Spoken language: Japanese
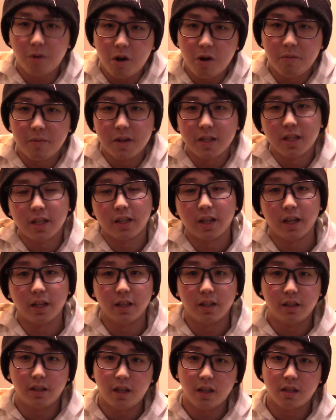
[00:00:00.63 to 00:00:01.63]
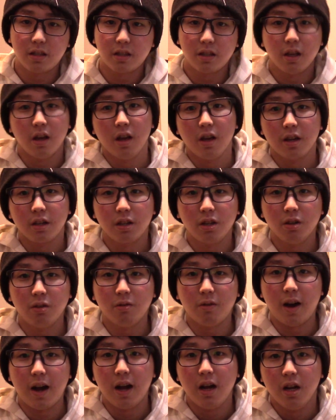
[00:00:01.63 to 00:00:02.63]
正大です今日
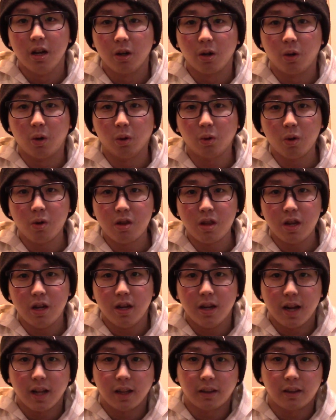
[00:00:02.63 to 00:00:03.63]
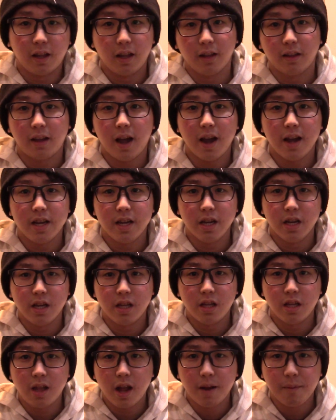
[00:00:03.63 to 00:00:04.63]
は今年になって第
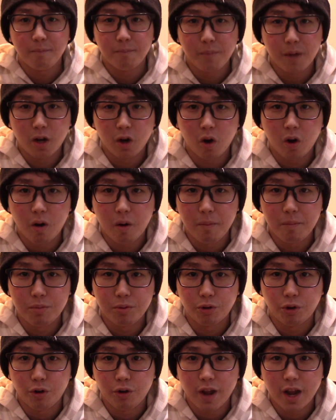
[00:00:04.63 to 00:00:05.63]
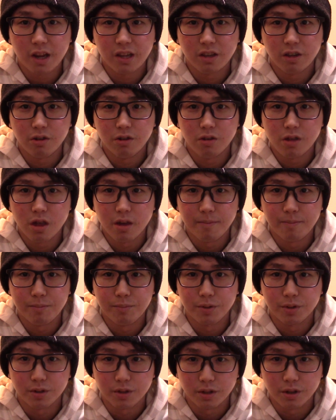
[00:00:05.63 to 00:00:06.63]
1弾目のプロ野球
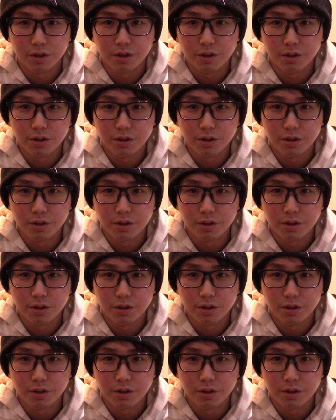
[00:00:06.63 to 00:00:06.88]
チップス